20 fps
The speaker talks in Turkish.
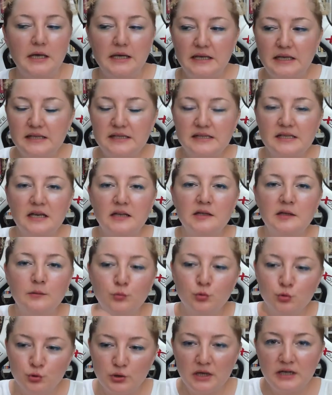
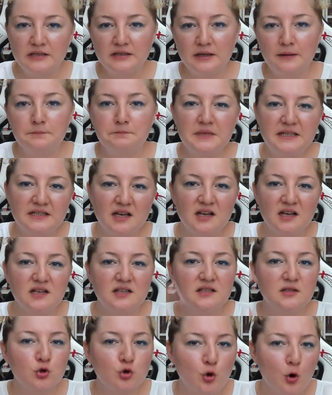İnsanda bunlardan bir
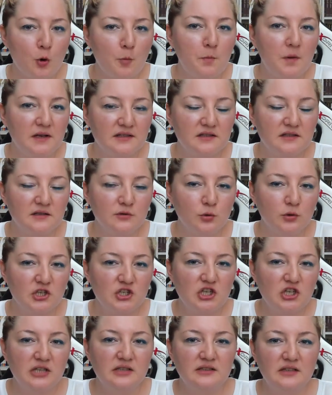tanesi çok baskın
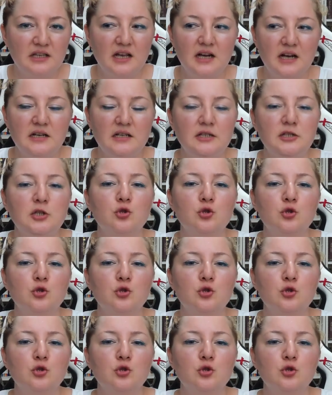olacak, diğerleri